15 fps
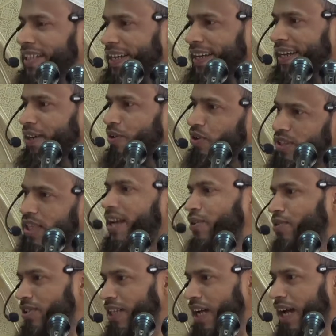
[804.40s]
থাকে কথার
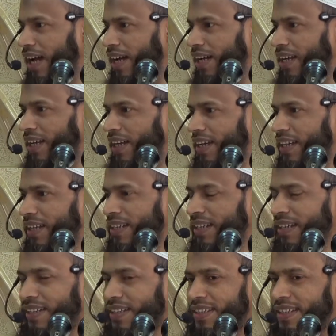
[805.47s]
কথা
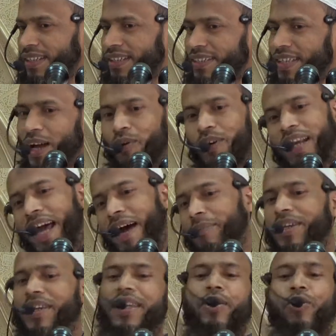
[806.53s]
তাহলে
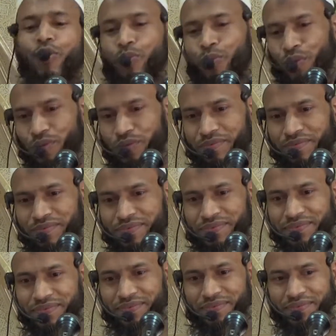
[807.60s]
আমি কি করব।
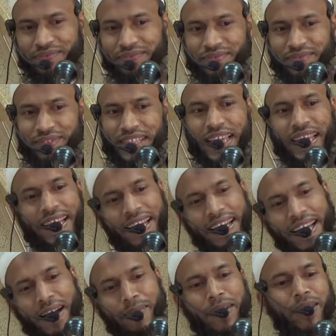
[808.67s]

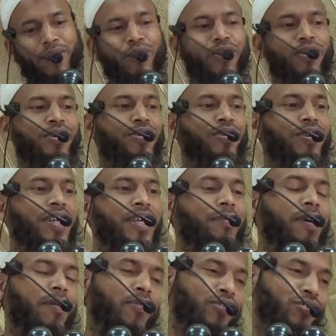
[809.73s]
এইখানে আমার করণীয় কি
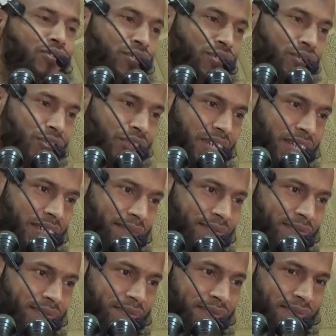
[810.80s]
বা বর্জনীয় কি
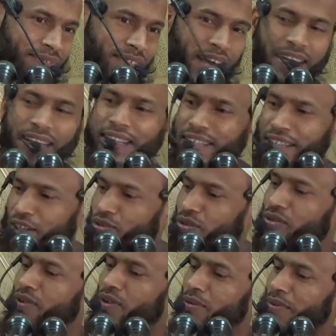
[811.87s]
তারিখ নিয়ে তো
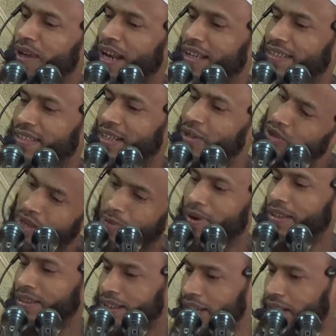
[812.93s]
গোলমাল আছে ওটা
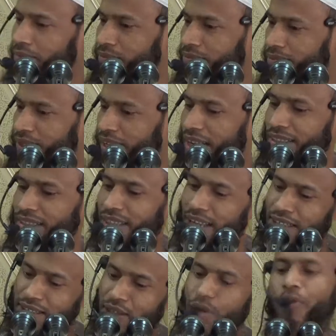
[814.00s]
বাদ দিলাম এক
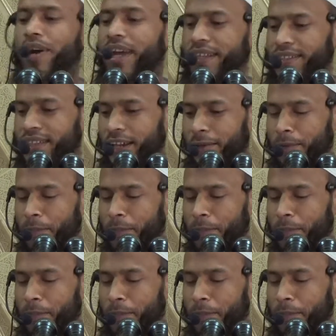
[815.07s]
একদিন হয়েছে